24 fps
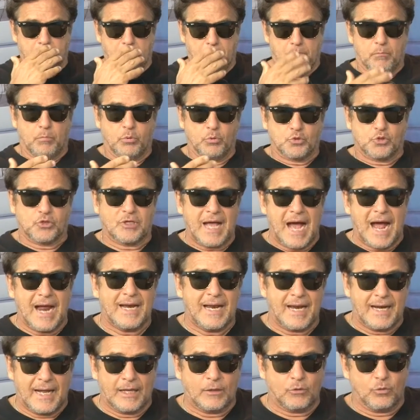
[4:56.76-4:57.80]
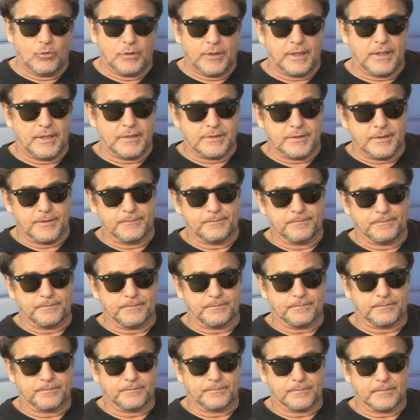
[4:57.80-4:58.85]
Buscar na natureza
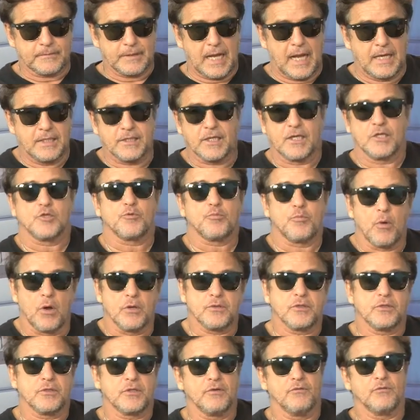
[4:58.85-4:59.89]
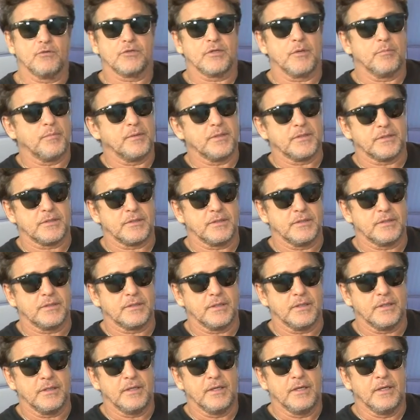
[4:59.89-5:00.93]
as respostas que você
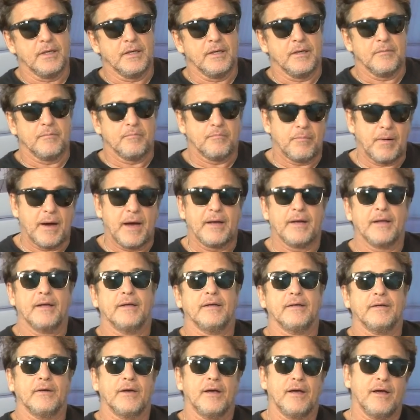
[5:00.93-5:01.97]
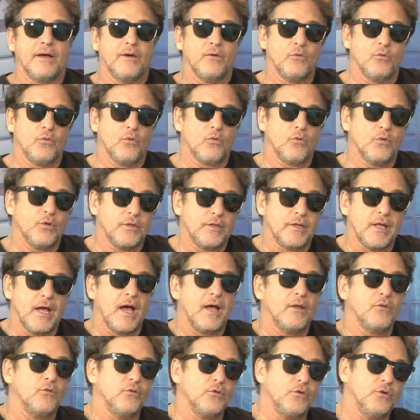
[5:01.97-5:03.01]
precisa para é, o
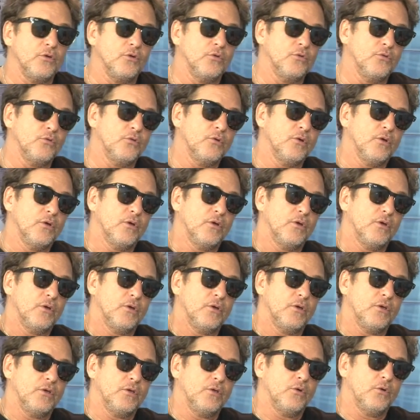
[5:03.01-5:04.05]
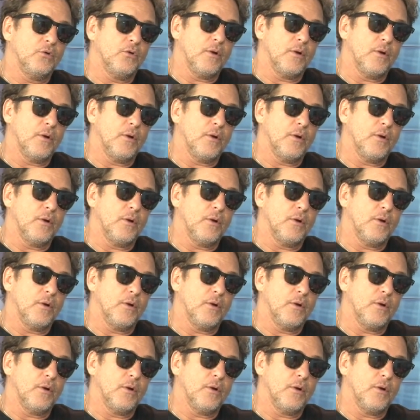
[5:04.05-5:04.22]
cuidado e o, e o